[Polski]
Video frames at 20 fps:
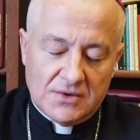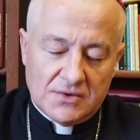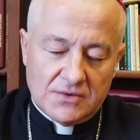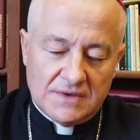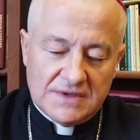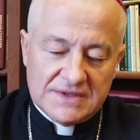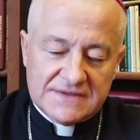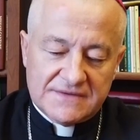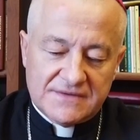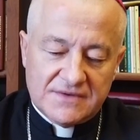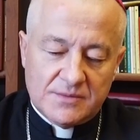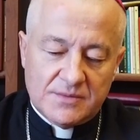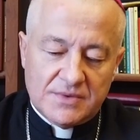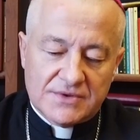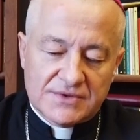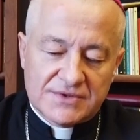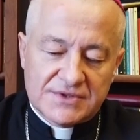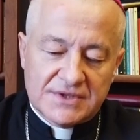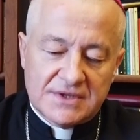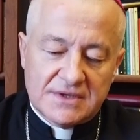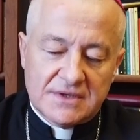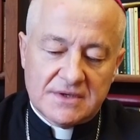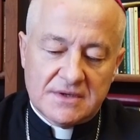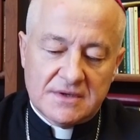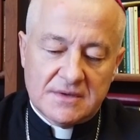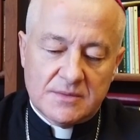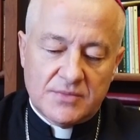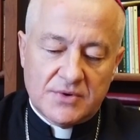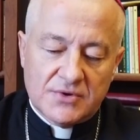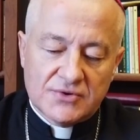Królestwo Boże
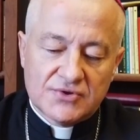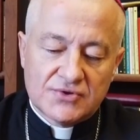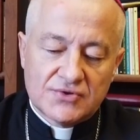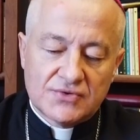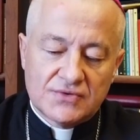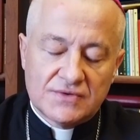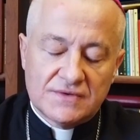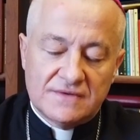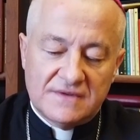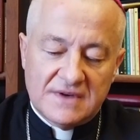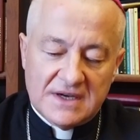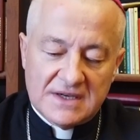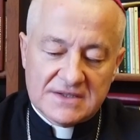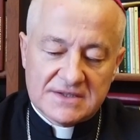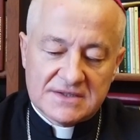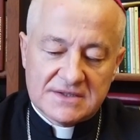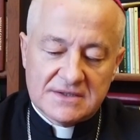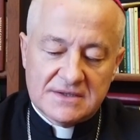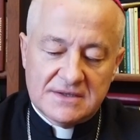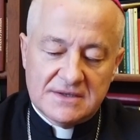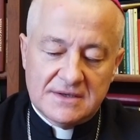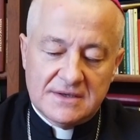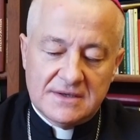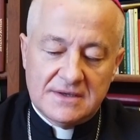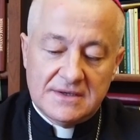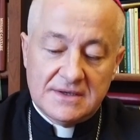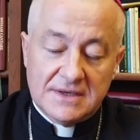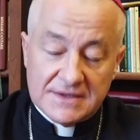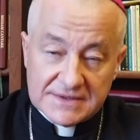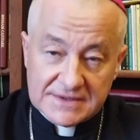pośród Was
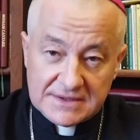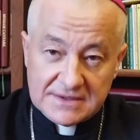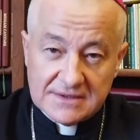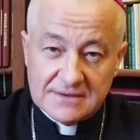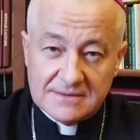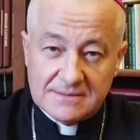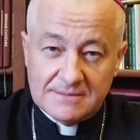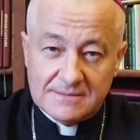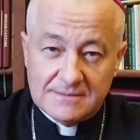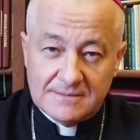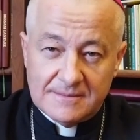jest.